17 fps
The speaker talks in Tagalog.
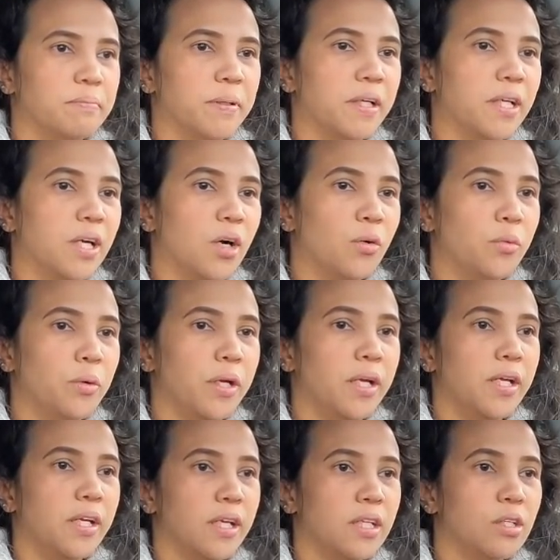Pagka
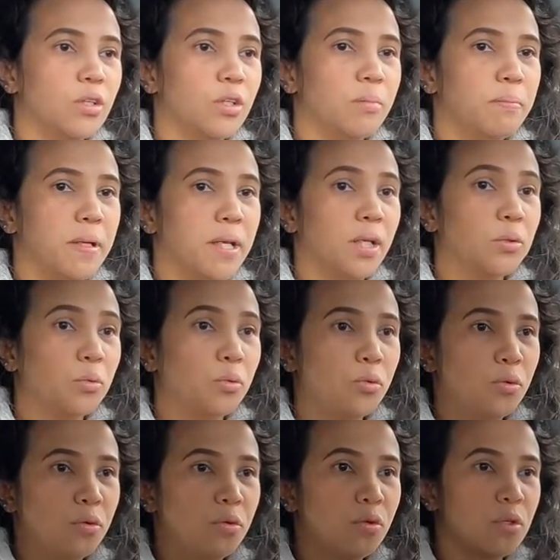uwi, yun,
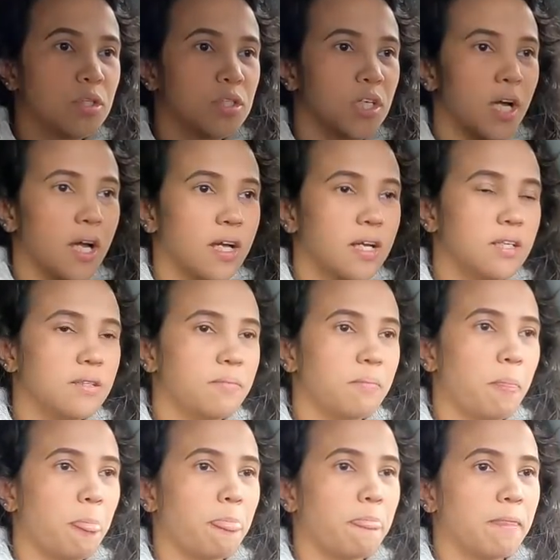pinatulog ko siya.
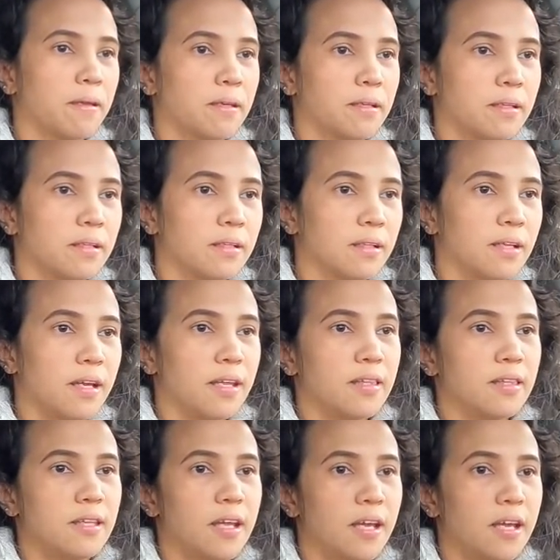
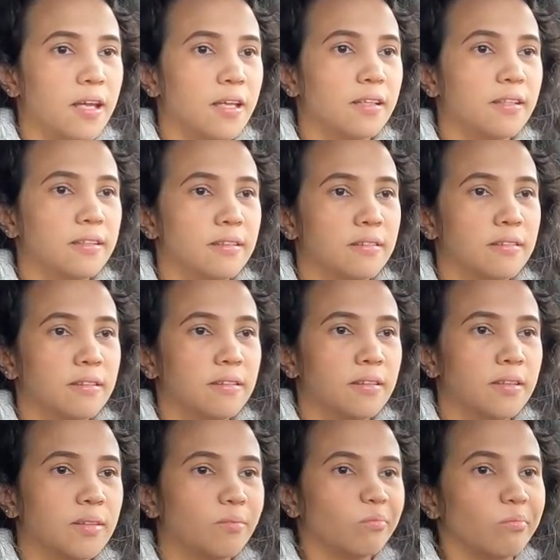And then,
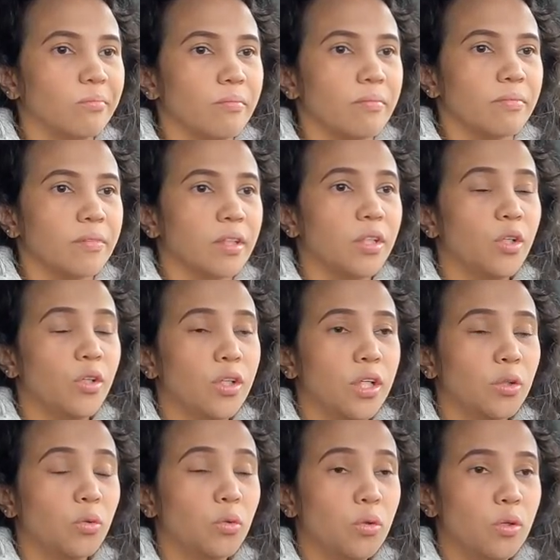yun,
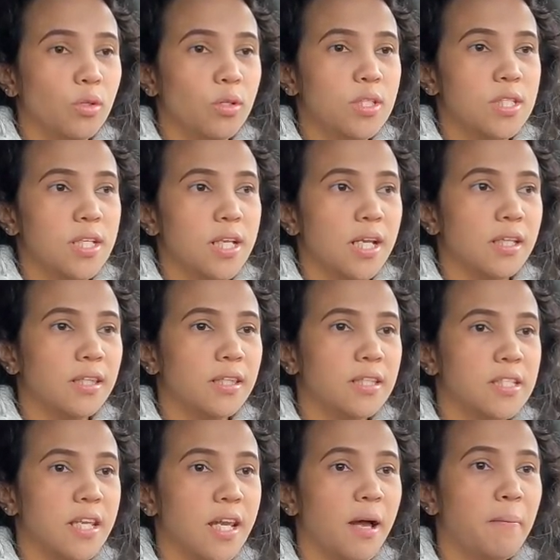natulog silang,
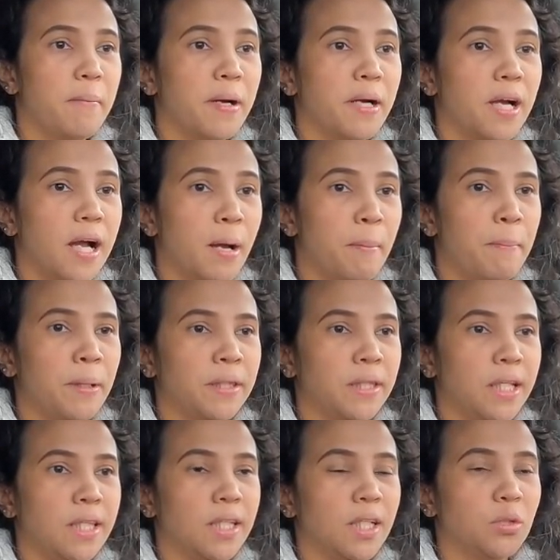silang
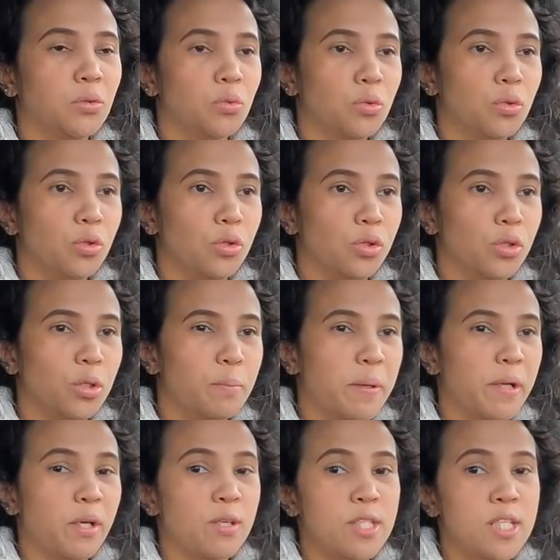magkakapatid, natulog.
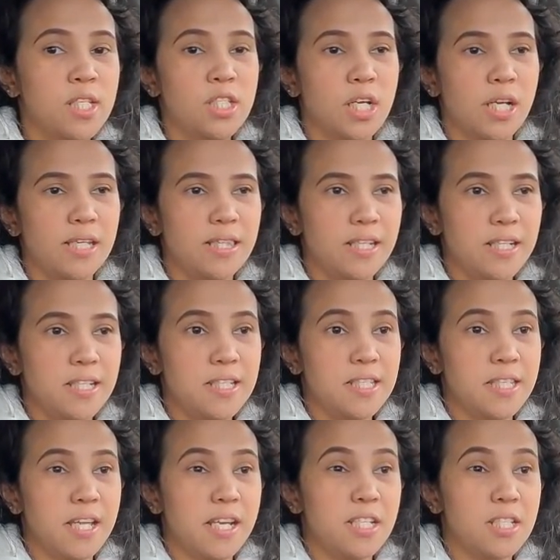Pero si Chad,
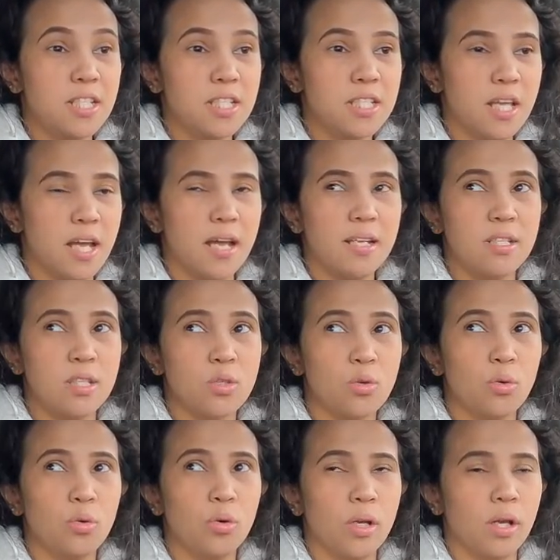nag-stay siya sa
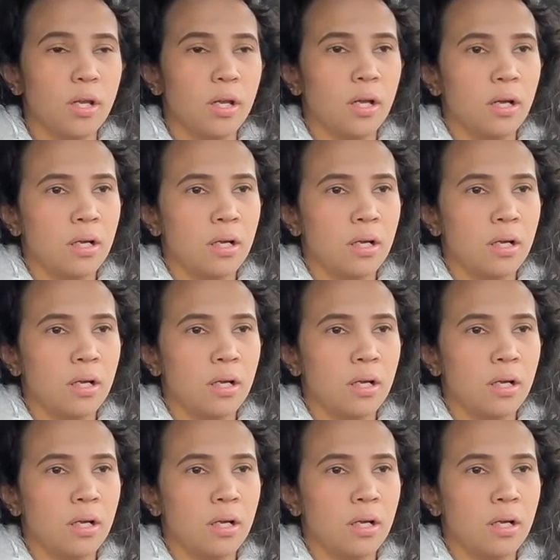school.